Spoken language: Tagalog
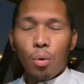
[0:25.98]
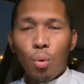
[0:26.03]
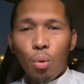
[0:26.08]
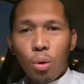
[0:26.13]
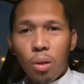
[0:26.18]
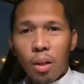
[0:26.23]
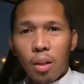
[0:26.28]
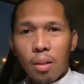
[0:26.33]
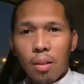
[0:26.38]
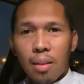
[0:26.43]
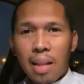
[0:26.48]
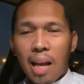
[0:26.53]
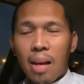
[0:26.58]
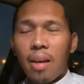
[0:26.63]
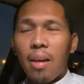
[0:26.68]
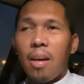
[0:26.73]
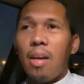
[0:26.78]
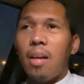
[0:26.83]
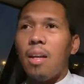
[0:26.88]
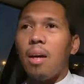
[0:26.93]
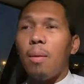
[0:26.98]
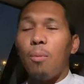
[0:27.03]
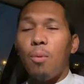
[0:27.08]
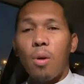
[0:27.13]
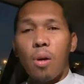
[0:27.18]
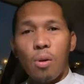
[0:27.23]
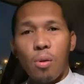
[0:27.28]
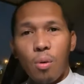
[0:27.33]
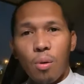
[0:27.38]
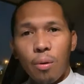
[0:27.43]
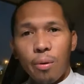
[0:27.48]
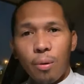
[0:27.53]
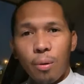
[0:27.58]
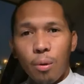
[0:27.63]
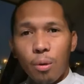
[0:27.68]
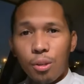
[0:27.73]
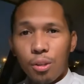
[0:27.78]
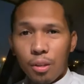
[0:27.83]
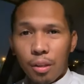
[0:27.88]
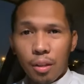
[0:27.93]
Ngunit nangihina po ako
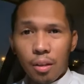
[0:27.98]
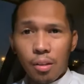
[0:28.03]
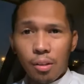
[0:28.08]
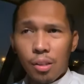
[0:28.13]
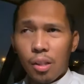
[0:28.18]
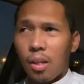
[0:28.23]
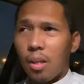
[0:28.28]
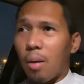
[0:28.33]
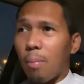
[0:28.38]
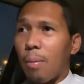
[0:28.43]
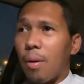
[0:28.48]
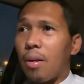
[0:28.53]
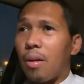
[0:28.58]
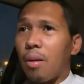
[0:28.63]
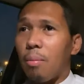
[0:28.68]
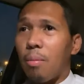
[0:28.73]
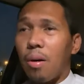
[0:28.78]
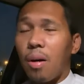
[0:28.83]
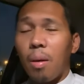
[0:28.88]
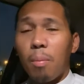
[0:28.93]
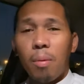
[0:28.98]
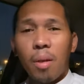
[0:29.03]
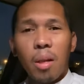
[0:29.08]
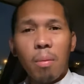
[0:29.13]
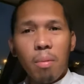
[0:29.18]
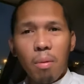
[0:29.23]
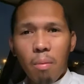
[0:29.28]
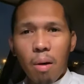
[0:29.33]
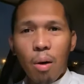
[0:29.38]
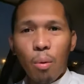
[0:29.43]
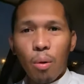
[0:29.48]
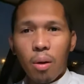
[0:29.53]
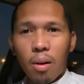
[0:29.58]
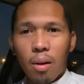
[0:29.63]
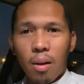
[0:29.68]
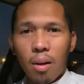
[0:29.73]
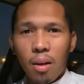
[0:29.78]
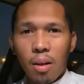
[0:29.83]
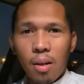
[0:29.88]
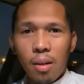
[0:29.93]
o Sheikh sa harapan ng mga ipinagbabawal
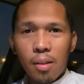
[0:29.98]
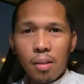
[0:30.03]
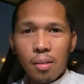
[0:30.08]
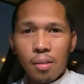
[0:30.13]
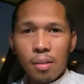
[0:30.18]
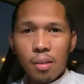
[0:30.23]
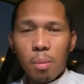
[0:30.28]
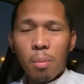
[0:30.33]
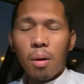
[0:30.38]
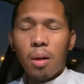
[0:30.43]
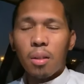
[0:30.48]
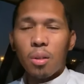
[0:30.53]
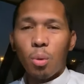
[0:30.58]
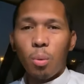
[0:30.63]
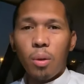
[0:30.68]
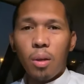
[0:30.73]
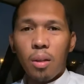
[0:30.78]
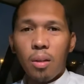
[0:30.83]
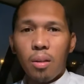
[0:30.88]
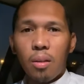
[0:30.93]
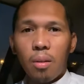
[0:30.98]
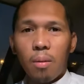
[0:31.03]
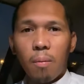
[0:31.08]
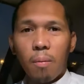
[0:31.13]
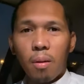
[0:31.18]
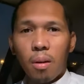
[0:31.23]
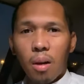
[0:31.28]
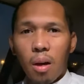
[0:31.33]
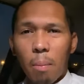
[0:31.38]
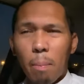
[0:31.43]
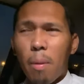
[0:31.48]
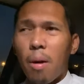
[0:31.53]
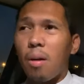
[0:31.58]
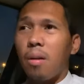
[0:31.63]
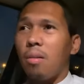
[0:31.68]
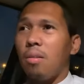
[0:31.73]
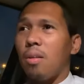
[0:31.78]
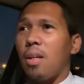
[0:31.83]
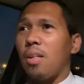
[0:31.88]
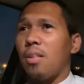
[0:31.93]
sa makatuwid.
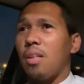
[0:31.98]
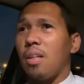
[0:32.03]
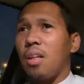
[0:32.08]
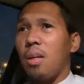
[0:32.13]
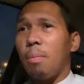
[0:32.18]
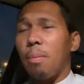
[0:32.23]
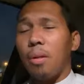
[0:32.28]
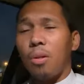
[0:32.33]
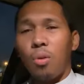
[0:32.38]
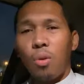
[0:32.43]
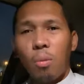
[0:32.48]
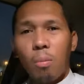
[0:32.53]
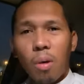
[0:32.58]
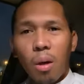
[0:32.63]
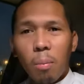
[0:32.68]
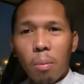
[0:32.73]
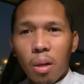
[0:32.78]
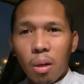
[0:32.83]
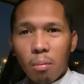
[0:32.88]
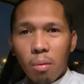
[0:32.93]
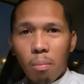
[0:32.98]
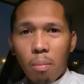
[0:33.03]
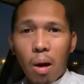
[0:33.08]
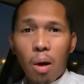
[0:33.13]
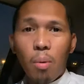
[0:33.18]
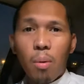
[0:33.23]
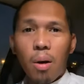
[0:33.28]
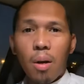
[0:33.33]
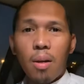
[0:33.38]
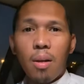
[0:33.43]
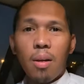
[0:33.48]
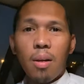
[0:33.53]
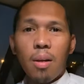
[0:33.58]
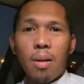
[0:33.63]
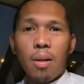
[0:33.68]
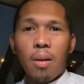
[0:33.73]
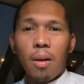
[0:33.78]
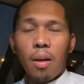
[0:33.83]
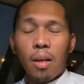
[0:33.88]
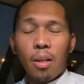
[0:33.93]
Kapag nasa harapan ko yung mga ipinagbabawal,
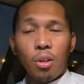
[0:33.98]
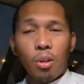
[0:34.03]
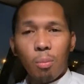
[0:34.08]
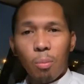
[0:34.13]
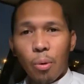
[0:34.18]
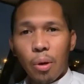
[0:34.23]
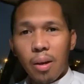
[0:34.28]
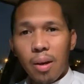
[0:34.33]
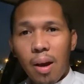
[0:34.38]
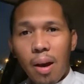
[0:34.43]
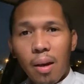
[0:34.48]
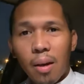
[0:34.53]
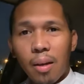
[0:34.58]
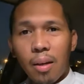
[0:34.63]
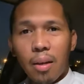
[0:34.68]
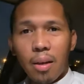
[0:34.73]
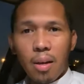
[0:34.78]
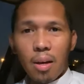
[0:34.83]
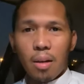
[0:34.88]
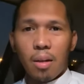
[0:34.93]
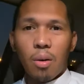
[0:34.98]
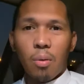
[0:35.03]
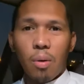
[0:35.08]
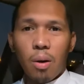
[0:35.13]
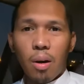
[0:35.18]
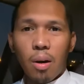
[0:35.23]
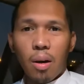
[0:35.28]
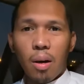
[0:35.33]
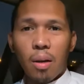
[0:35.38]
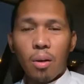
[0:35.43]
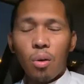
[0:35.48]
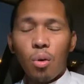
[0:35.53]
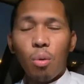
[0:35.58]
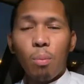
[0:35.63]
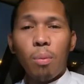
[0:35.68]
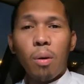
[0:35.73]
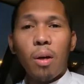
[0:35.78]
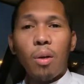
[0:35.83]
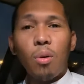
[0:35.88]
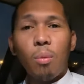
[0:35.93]
ito po ay aking nagagawa. Ano, ko,
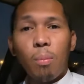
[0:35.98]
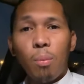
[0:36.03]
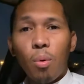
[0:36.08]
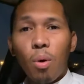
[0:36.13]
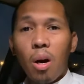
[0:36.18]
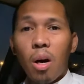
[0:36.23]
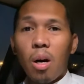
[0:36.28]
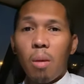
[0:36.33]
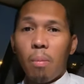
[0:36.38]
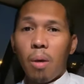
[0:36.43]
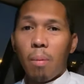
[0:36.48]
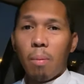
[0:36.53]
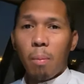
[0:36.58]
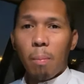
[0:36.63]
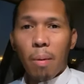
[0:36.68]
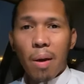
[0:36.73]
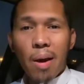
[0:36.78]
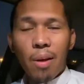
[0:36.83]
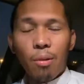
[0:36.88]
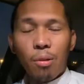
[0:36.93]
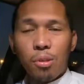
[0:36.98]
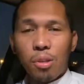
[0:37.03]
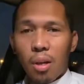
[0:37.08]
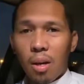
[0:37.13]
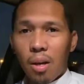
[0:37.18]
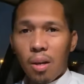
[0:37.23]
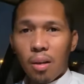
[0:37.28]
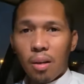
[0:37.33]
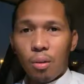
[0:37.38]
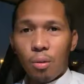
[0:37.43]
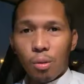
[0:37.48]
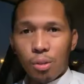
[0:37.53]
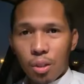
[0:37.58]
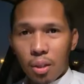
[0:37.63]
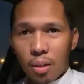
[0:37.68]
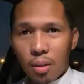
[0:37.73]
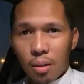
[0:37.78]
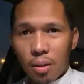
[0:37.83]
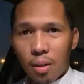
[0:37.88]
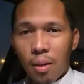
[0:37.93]
ano po ang maipapayo niyo sa akin o
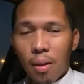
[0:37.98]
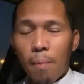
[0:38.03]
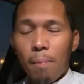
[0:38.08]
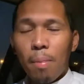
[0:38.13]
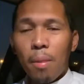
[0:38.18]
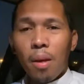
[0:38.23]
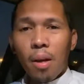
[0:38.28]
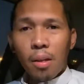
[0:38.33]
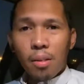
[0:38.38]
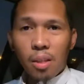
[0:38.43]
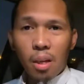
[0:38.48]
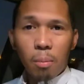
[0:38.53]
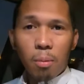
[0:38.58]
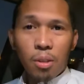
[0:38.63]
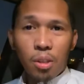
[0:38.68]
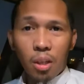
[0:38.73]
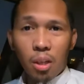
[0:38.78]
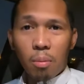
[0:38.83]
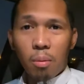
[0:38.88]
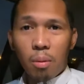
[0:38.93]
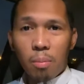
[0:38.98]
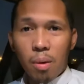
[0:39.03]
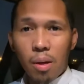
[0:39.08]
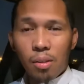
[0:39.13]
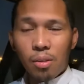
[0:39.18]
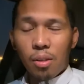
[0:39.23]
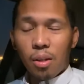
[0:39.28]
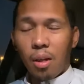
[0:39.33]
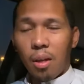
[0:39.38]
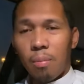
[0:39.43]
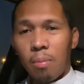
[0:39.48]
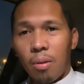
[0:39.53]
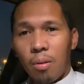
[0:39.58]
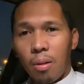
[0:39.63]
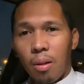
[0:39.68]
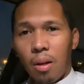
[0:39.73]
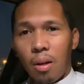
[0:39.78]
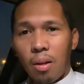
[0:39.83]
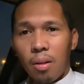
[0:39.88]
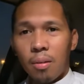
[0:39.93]
Sheikh? Ang sabi ni Sheikh bin Baz,
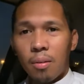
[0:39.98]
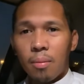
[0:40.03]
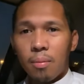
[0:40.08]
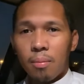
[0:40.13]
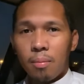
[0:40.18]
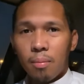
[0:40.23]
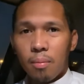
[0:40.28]
rahimahullah,